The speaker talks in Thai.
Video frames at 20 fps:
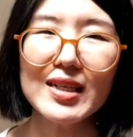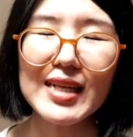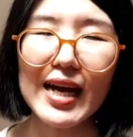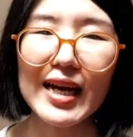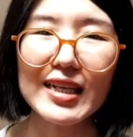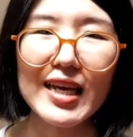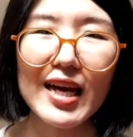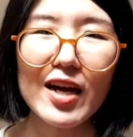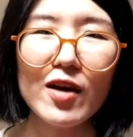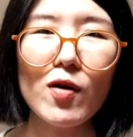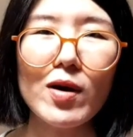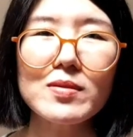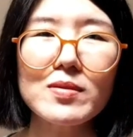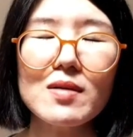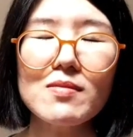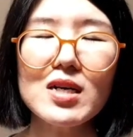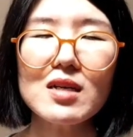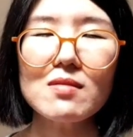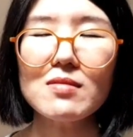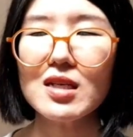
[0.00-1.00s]
ท้าทายความ
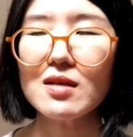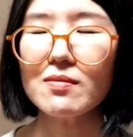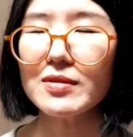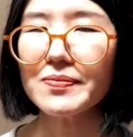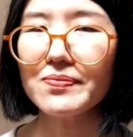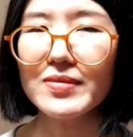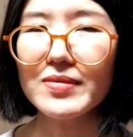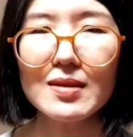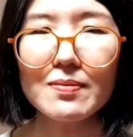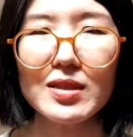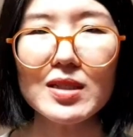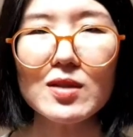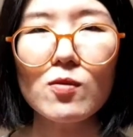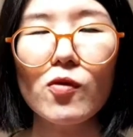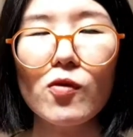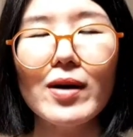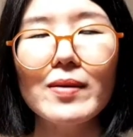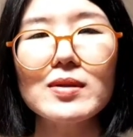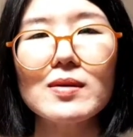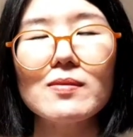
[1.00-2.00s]
สามารถมากแบบประสบ
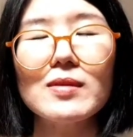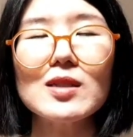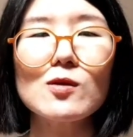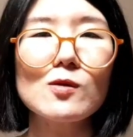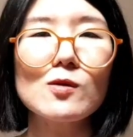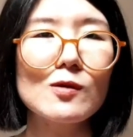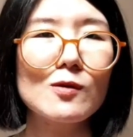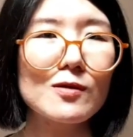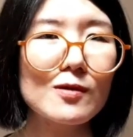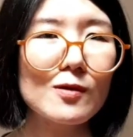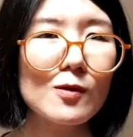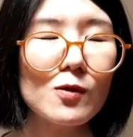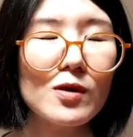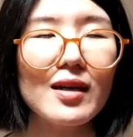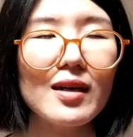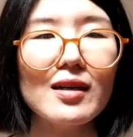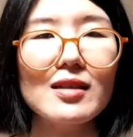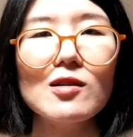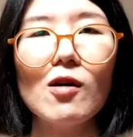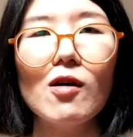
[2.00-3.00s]
ความสำเร็จสุดๆลูก
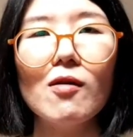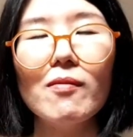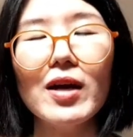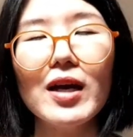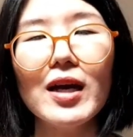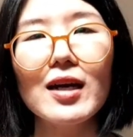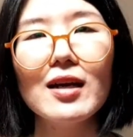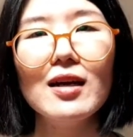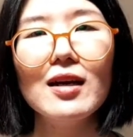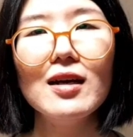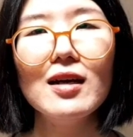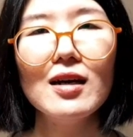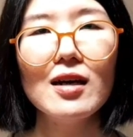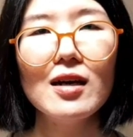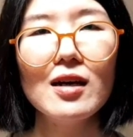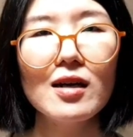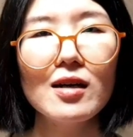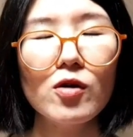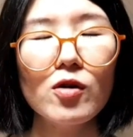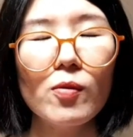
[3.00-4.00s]
ค้าชอบมาก
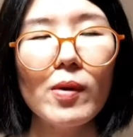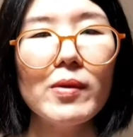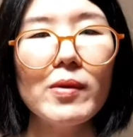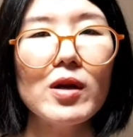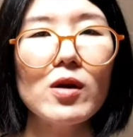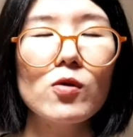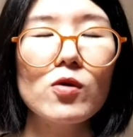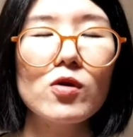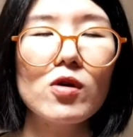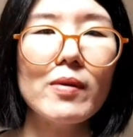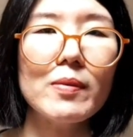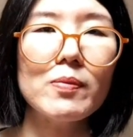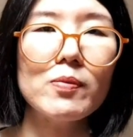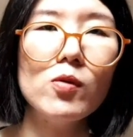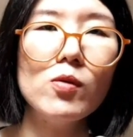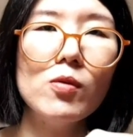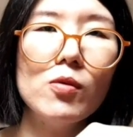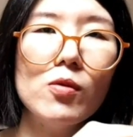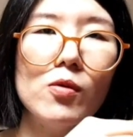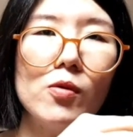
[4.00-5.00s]
แล้วก็มีของคุณก็แบบ
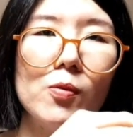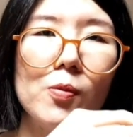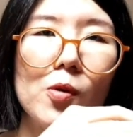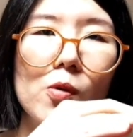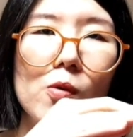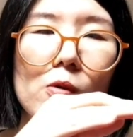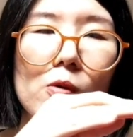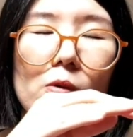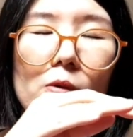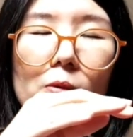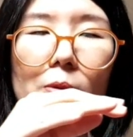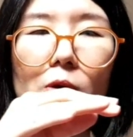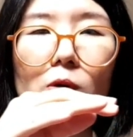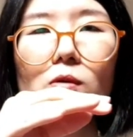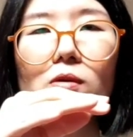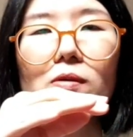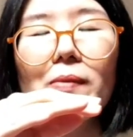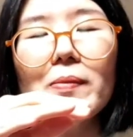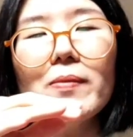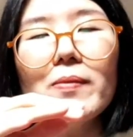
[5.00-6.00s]
พุ่งพุ่งพุ่
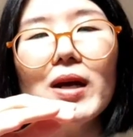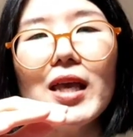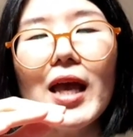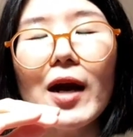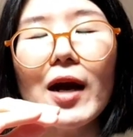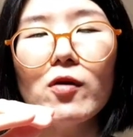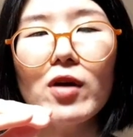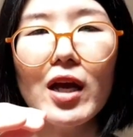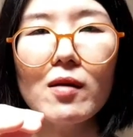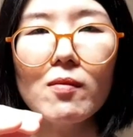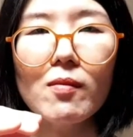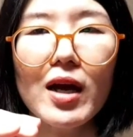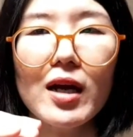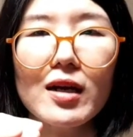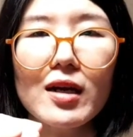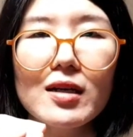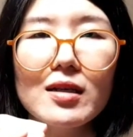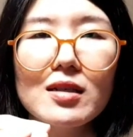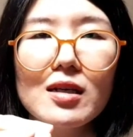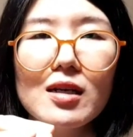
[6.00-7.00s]
งแบบมายาวนานมาก
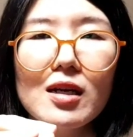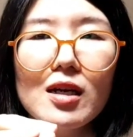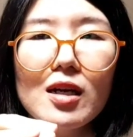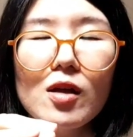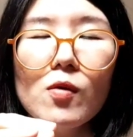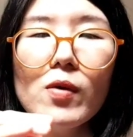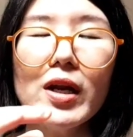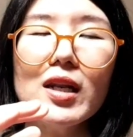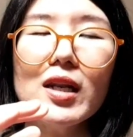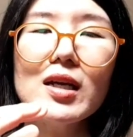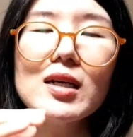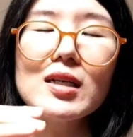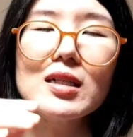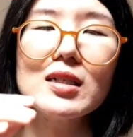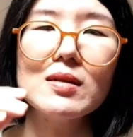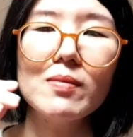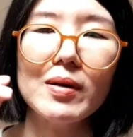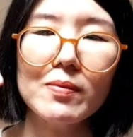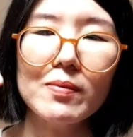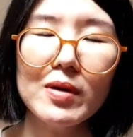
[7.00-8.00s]
เลยแล้ววันหนึ่ง
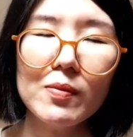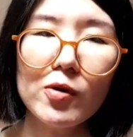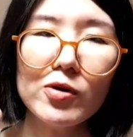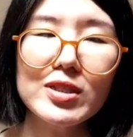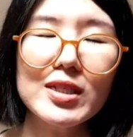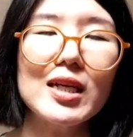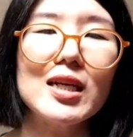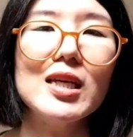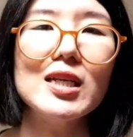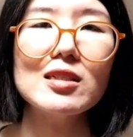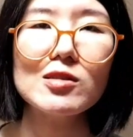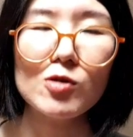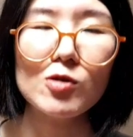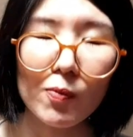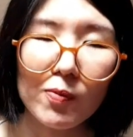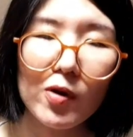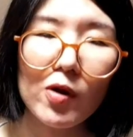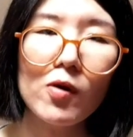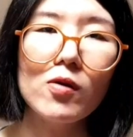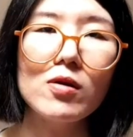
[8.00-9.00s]
คือแบบเมื่อโปรเจกต์นี้จ
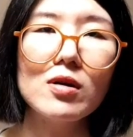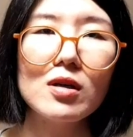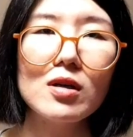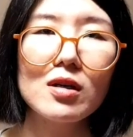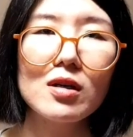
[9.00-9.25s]
บลง